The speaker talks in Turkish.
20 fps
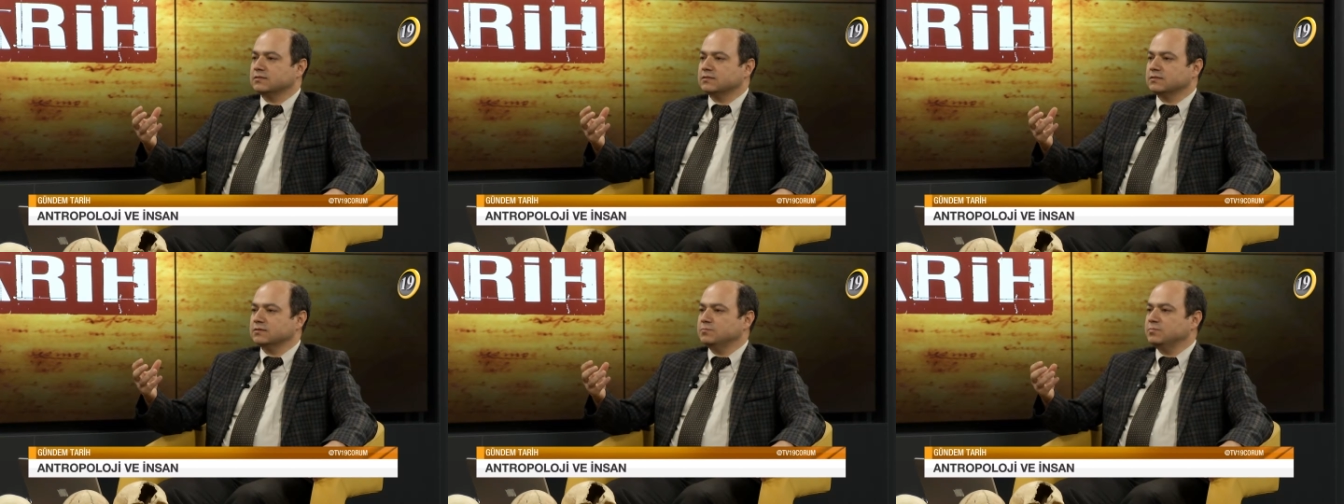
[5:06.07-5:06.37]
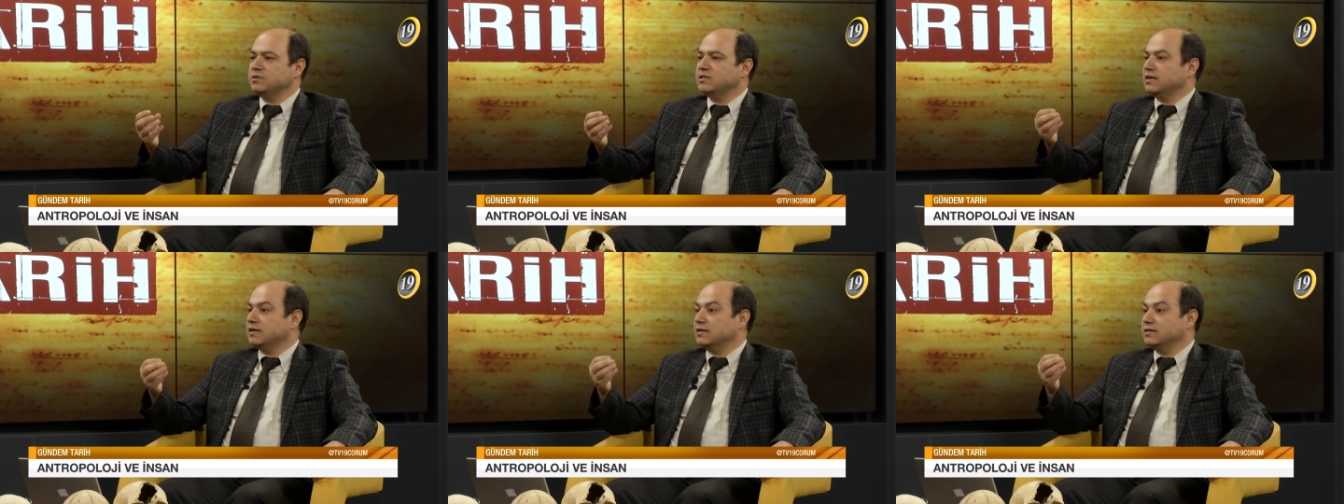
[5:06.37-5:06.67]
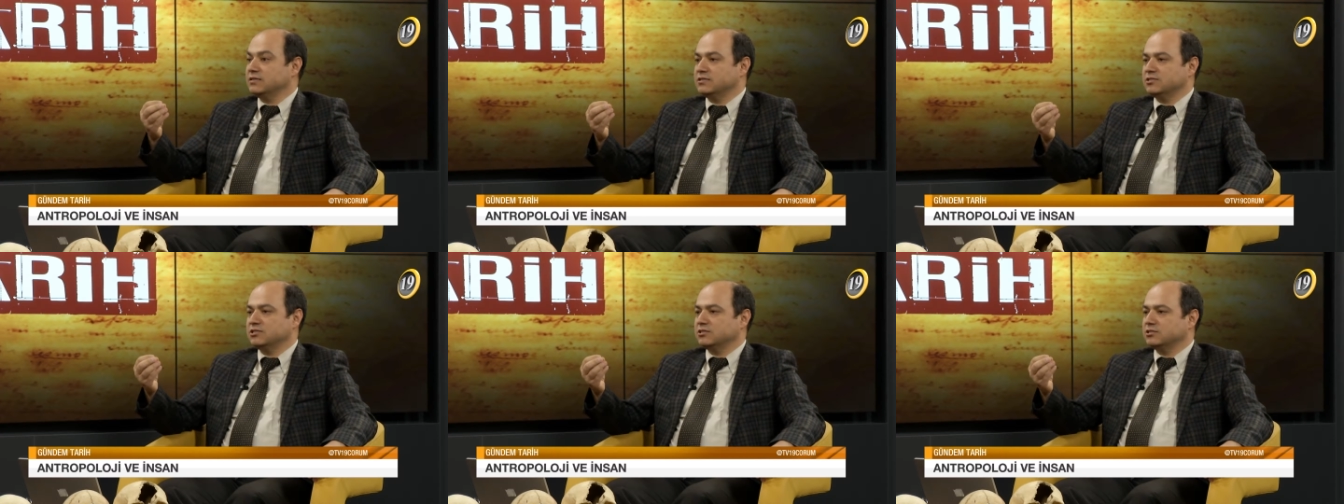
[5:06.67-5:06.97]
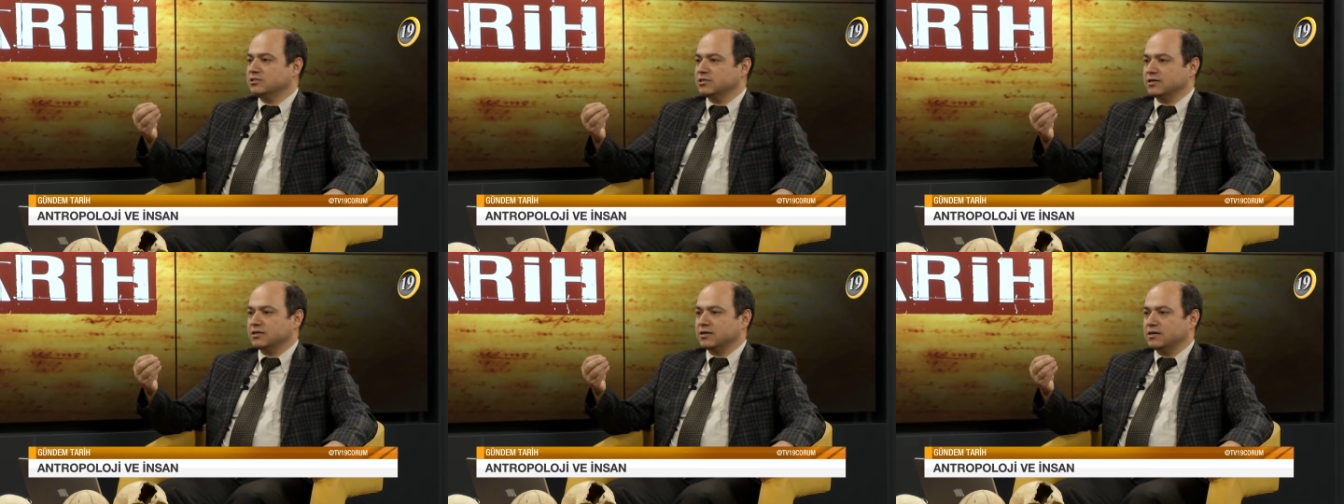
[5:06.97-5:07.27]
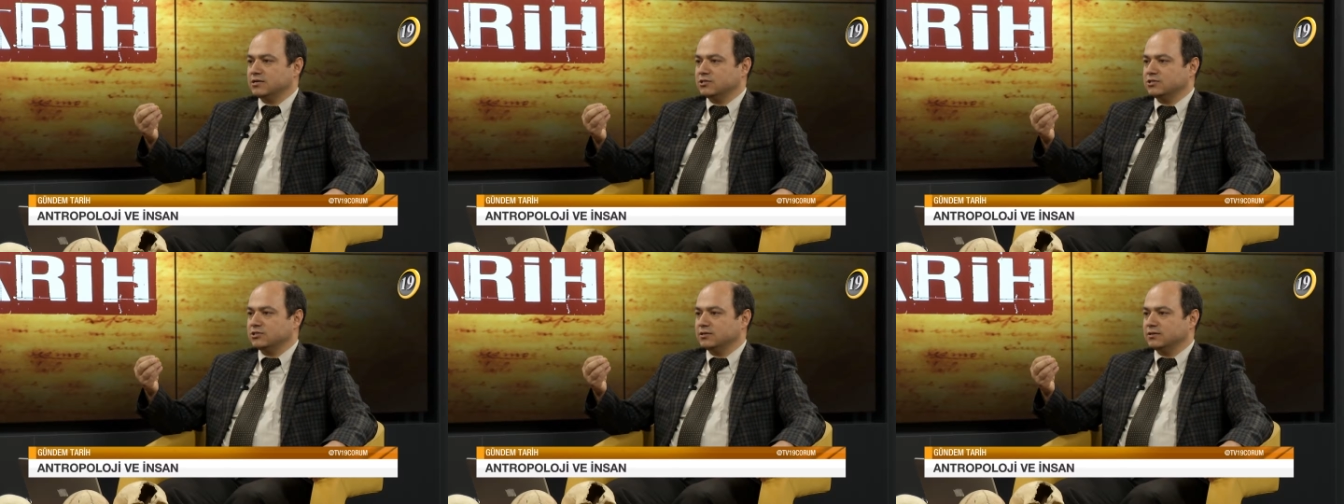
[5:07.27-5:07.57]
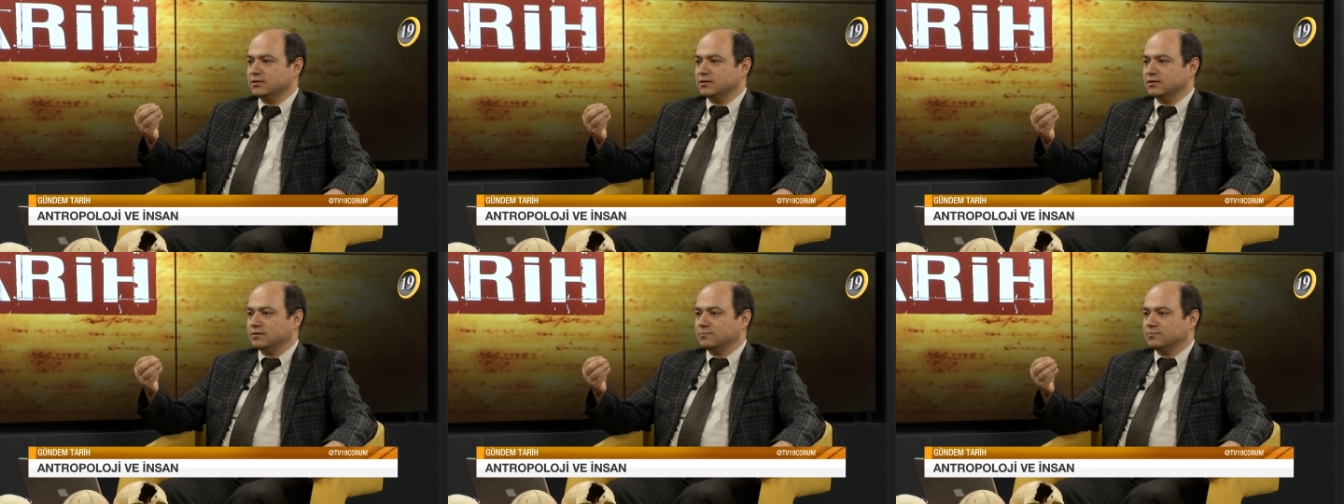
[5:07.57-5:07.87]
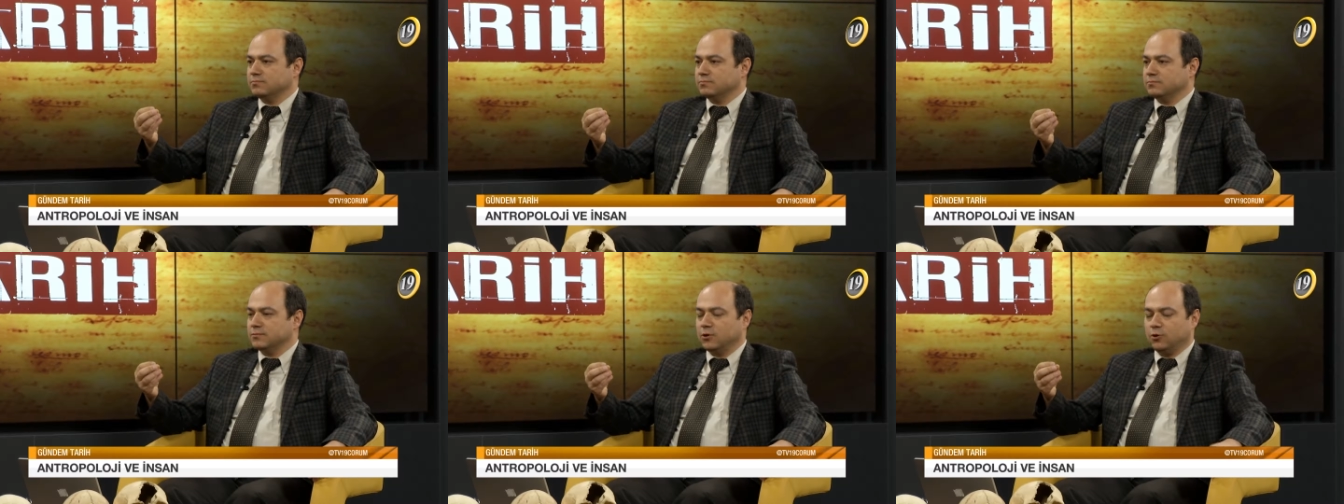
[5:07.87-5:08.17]
E, bir harita çıkacak karşılarına.
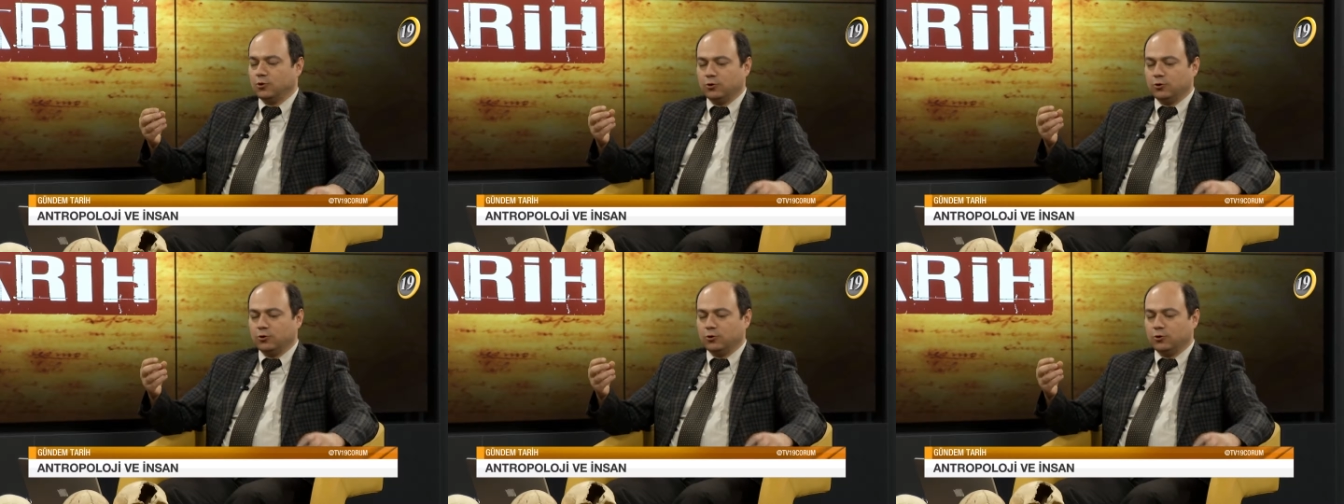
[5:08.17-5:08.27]
Evet.